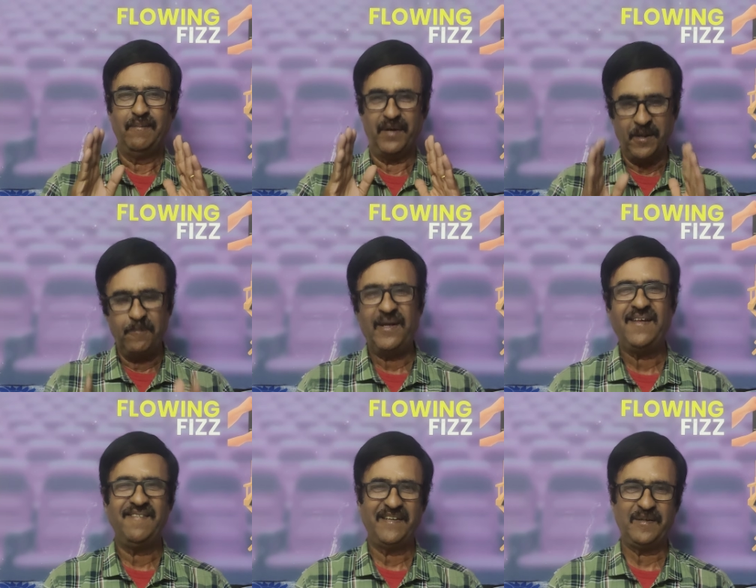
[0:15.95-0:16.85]

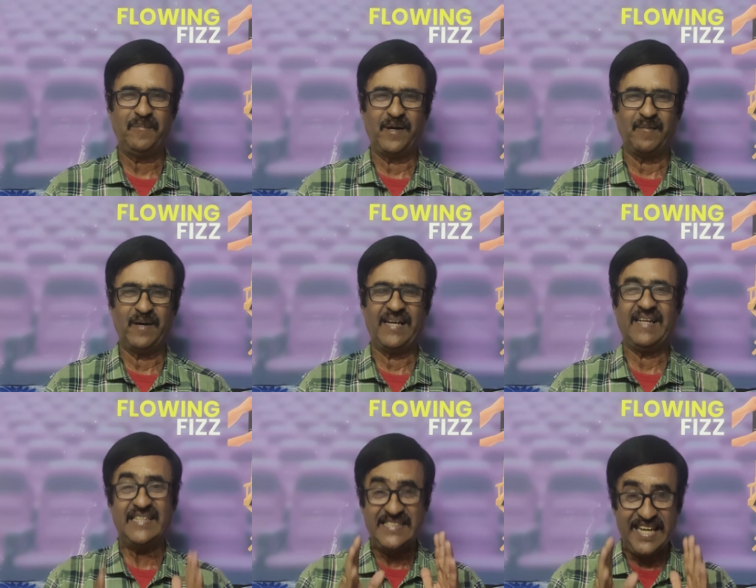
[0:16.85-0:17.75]
மிகப்பெரிய
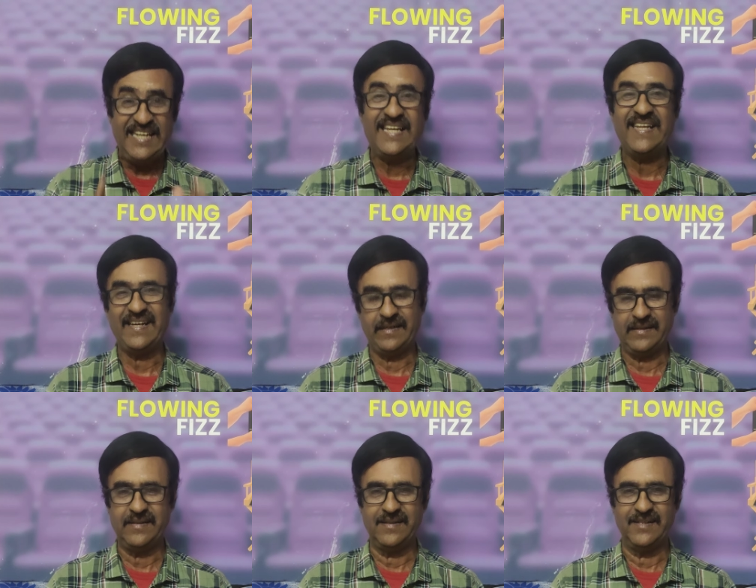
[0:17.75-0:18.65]
வெற்றிப்பானமான ஜெயிலரை
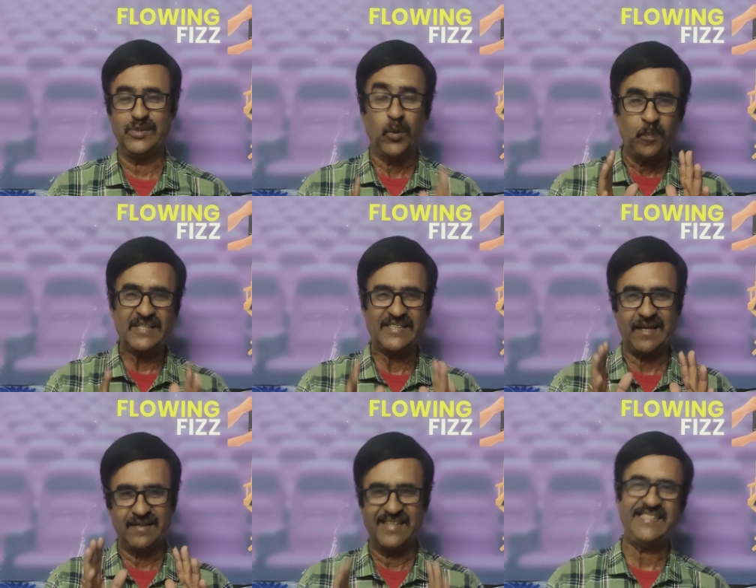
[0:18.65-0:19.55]
அடுத்து சூப்பர்
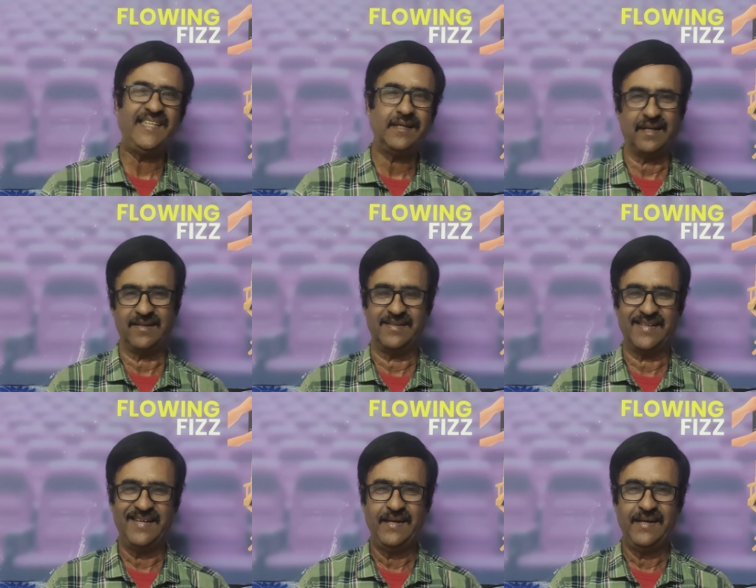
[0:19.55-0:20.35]
ஸ்டார் ரஜினிகாந்த்